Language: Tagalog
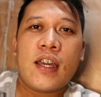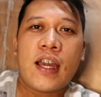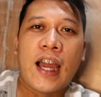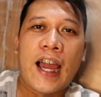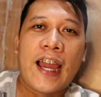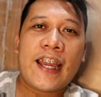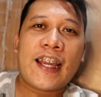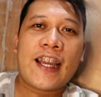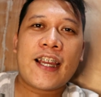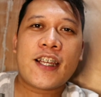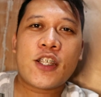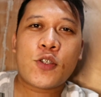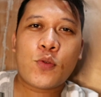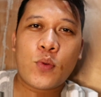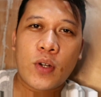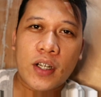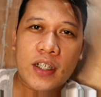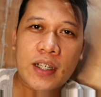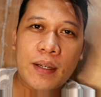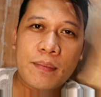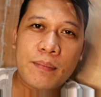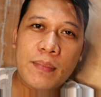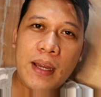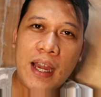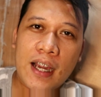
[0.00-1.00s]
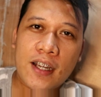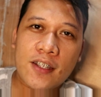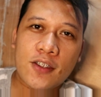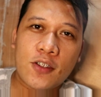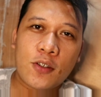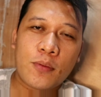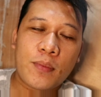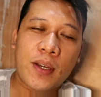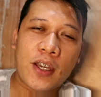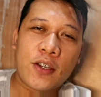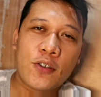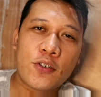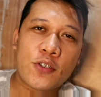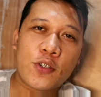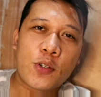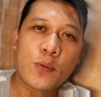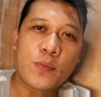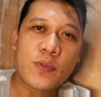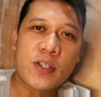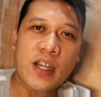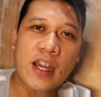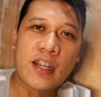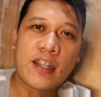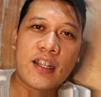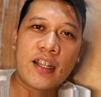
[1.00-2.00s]
Hi guys! Welcome back to my YouTube
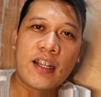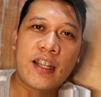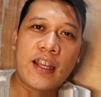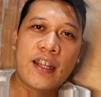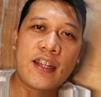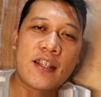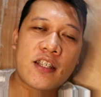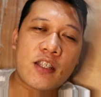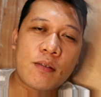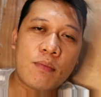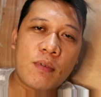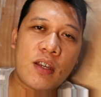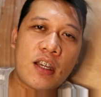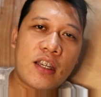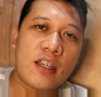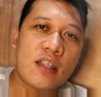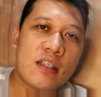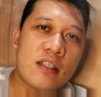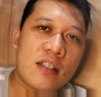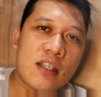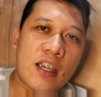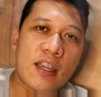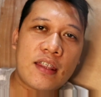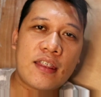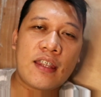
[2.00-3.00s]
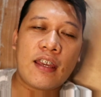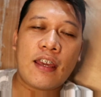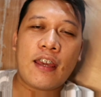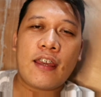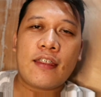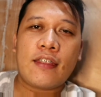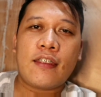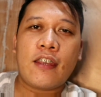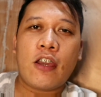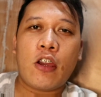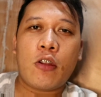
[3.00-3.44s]
channel and it's me again JT8.